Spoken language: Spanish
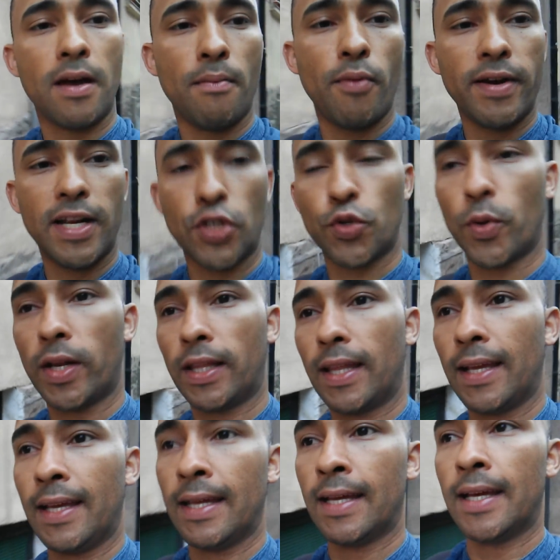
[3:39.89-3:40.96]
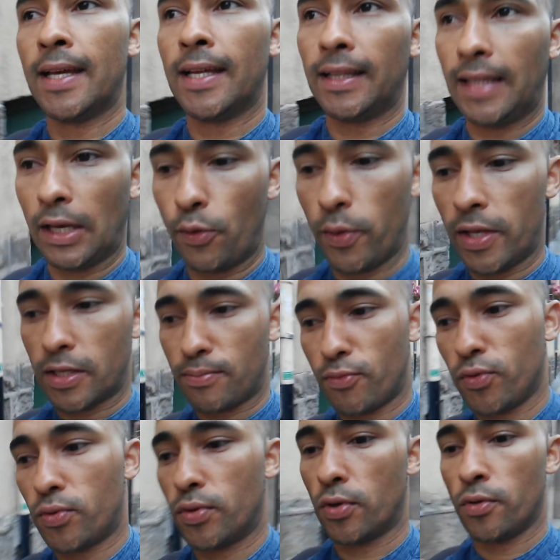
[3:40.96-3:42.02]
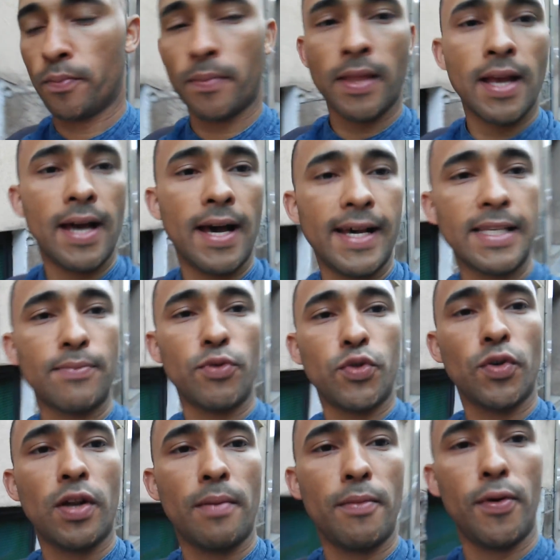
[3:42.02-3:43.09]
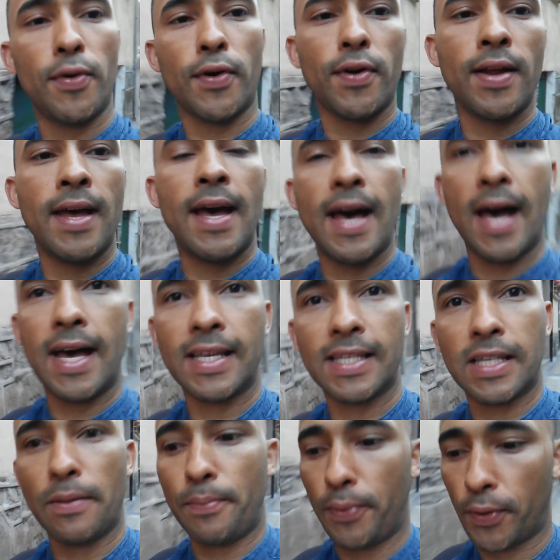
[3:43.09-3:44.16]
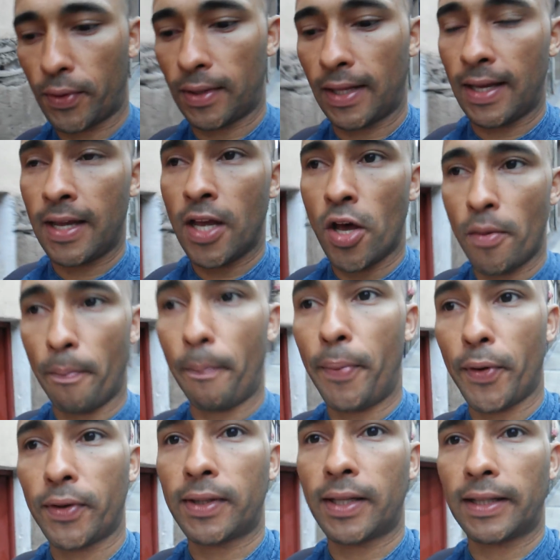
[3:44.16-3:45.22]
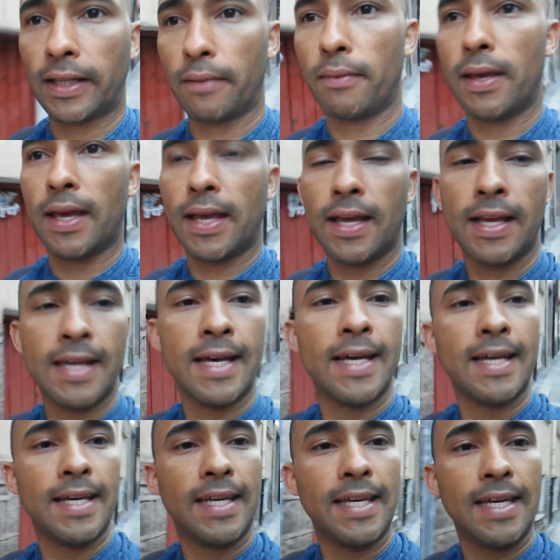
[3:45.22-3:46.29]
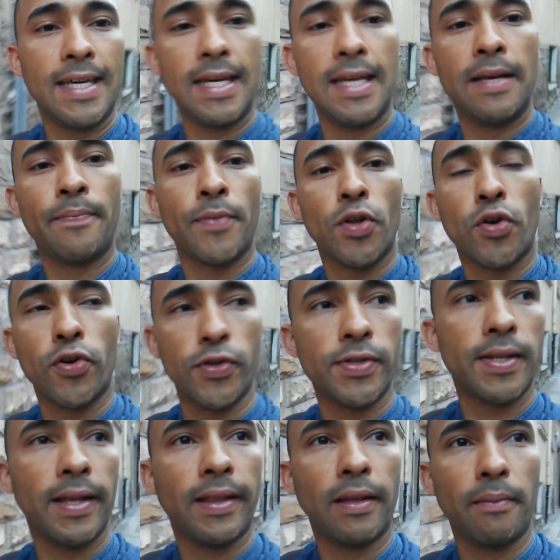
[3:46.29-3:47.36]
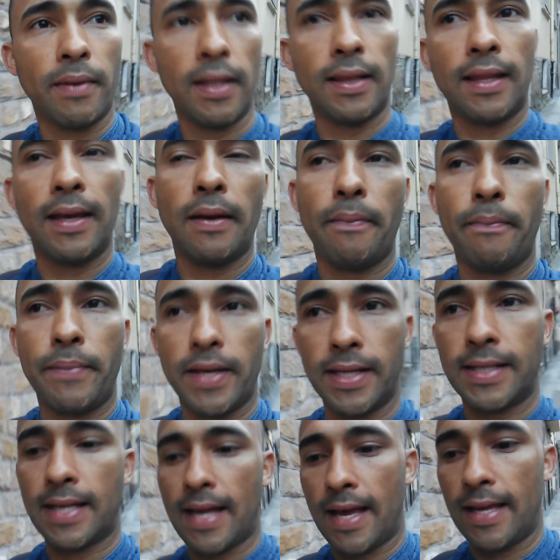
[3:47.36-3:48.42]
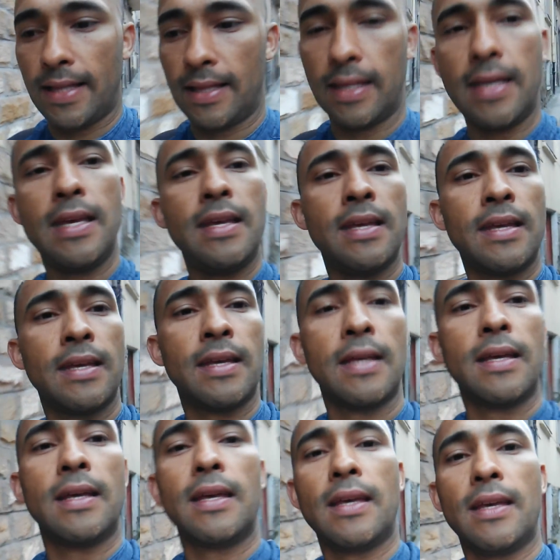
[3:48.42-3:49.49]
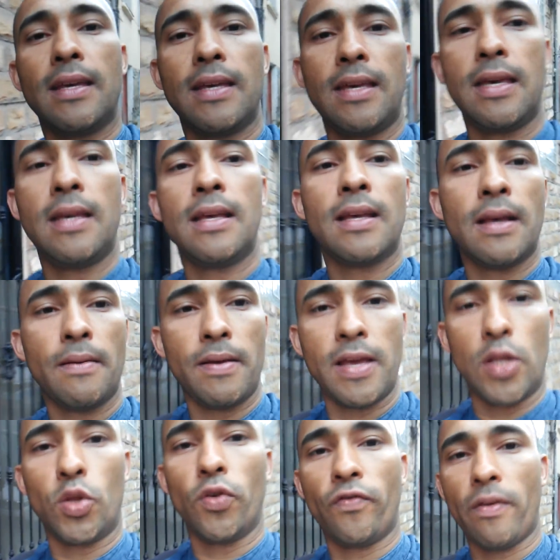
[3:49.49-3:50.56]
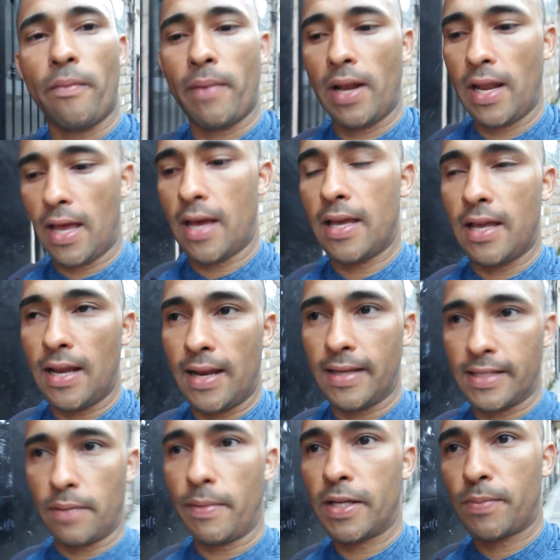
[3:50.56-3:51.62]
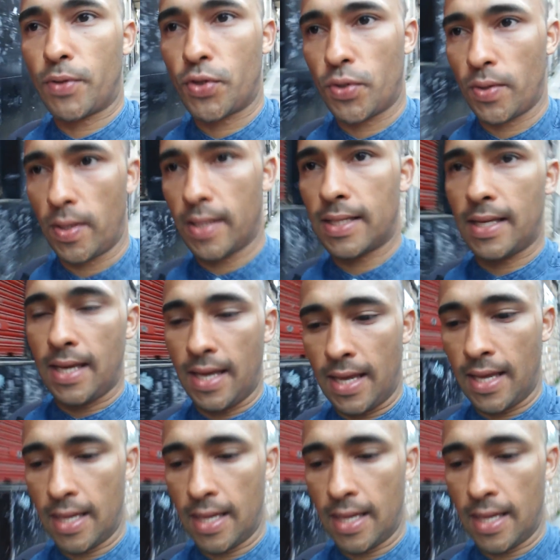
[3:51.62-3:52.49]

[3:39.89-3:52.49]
Buena suerte, te cuidas mucho, haz mucho el amor, haz deporte, pórtate bien y constantemente piensa en ti y, y en tu familia y en las demás personas que